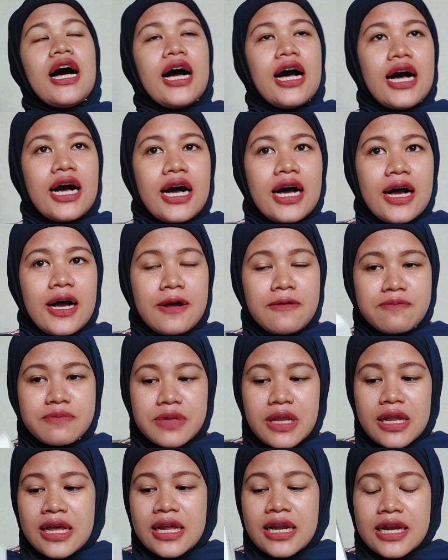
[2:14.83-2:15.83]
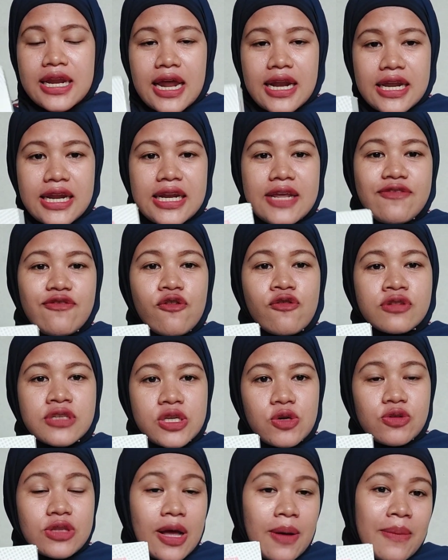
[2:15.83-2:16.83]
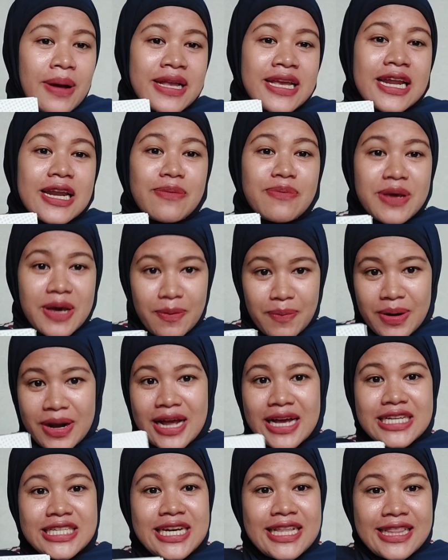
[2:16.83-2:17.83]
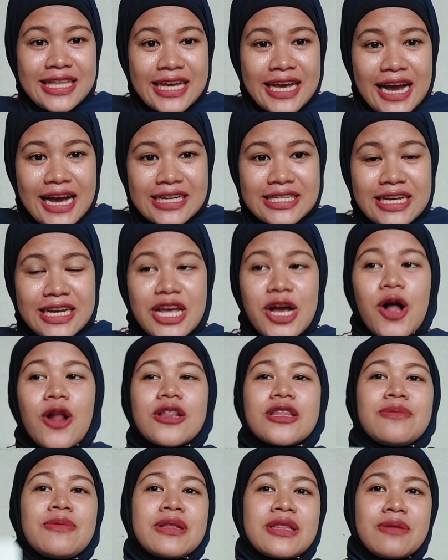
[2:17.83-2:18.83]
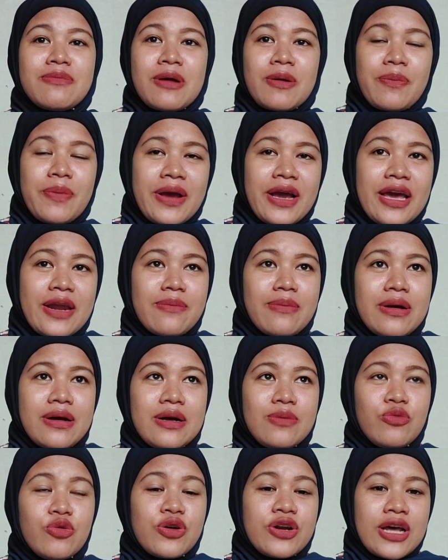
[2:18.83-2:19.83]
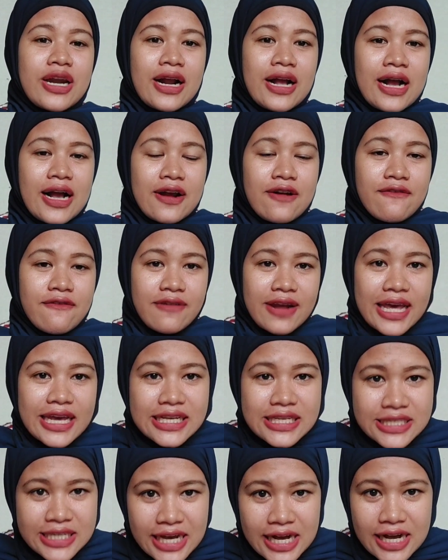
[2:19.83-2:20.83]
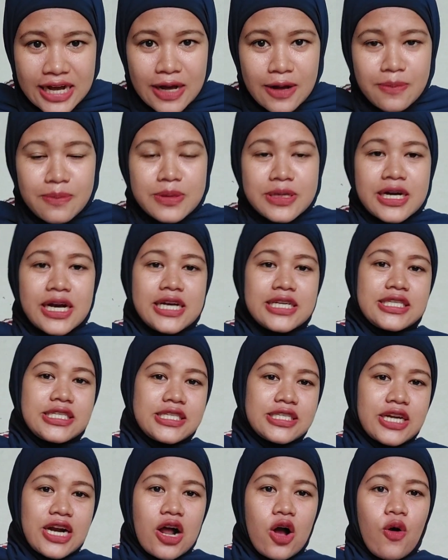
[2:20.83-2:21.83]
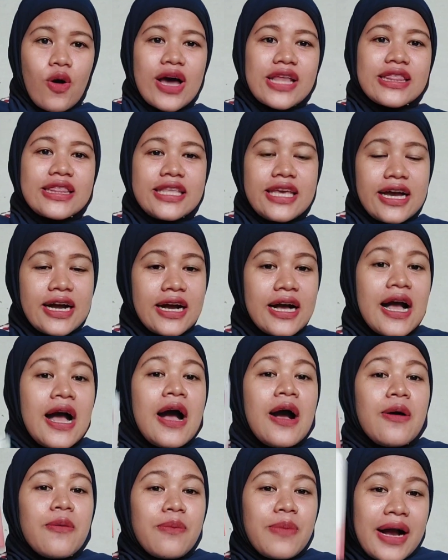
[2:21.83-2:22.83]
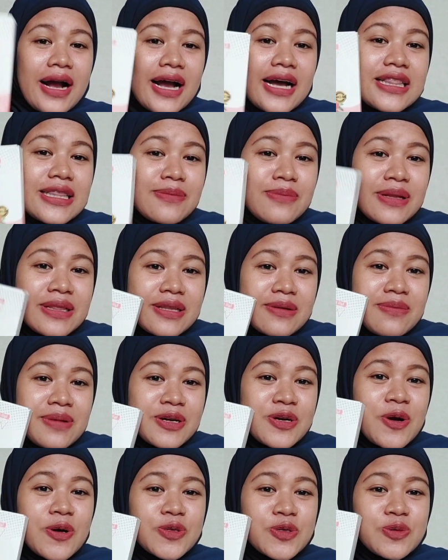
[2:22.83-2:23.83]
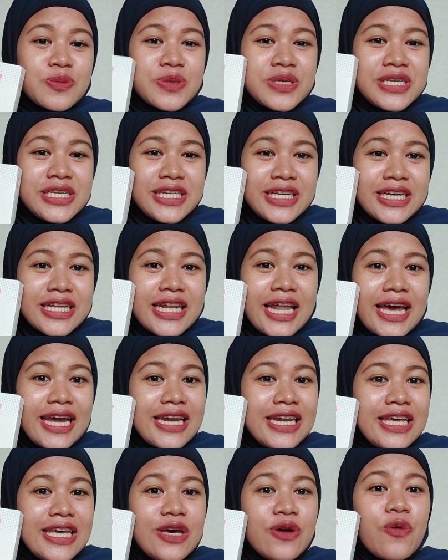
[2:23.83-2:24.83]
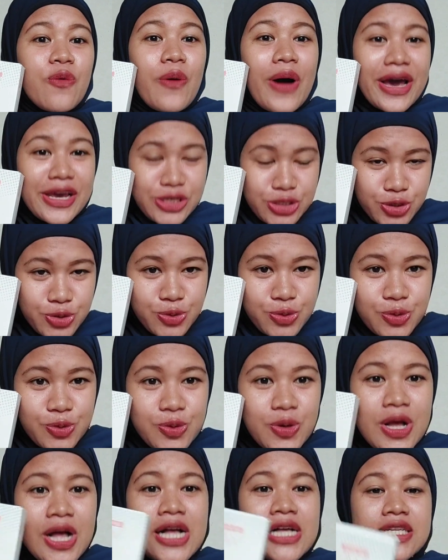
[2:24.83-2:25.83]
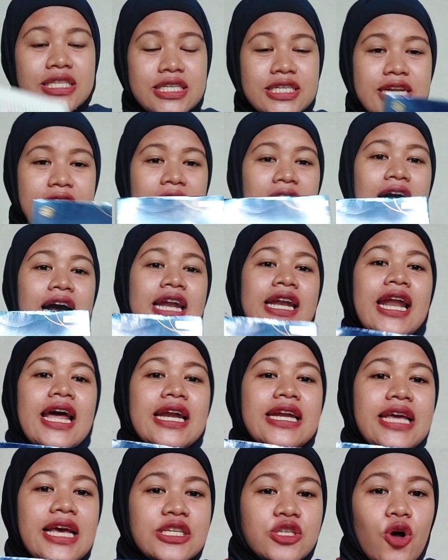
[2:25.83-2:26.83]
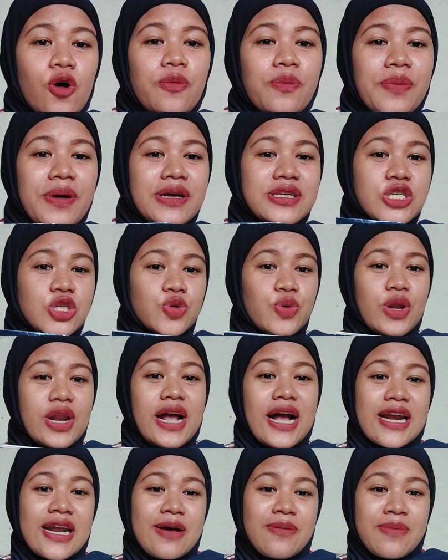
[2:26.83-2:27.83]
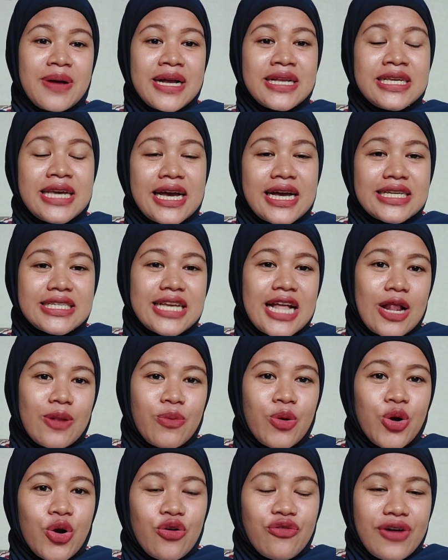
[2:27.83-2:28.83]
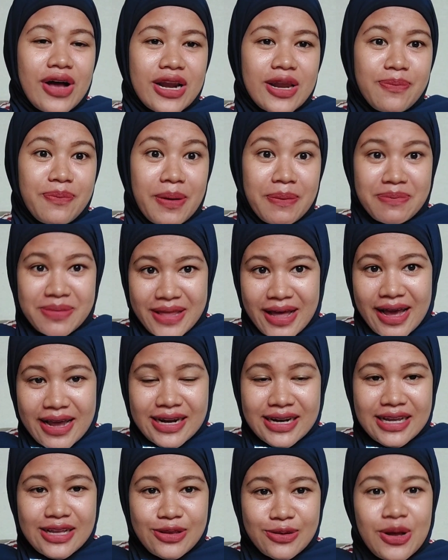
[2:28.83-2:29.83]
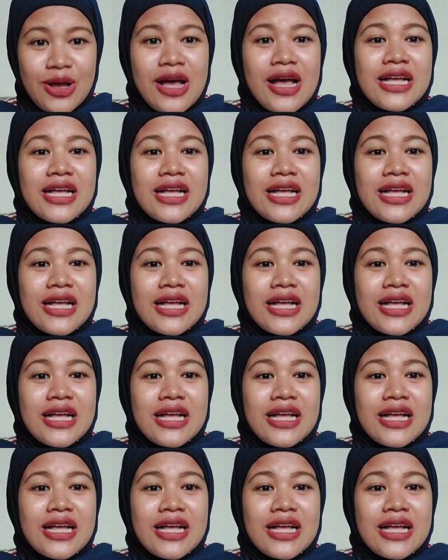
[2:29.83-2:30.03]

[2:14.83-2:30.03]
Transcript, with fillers: Uh, dan ini fungsi utamanya lebih kepada kecantikan. Jadi kalau teman-teman pengen memudarkan fleknya, bekas jerawatnya, maka teman-teman konsumsinya Laili Waichu. Sedangkan Laili SOP sesuai dengan namanya Salmon Ovary Peptide itu.